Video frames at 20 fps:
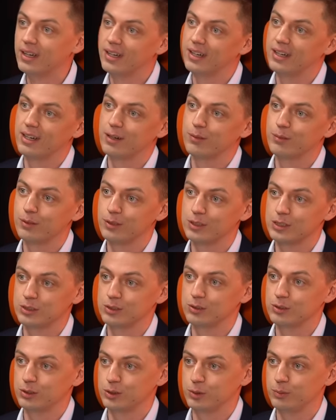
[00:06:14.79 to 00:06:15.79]
e, bo jest
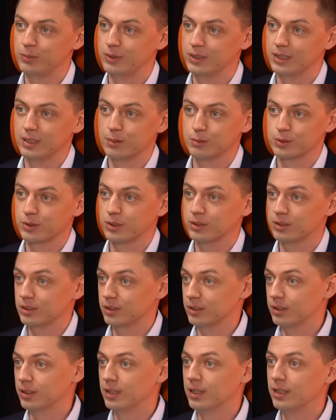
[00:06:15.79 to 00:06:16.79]
do zrobienia, na przykład
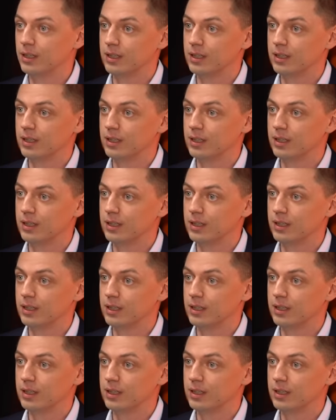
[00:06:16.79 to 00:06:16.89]
e,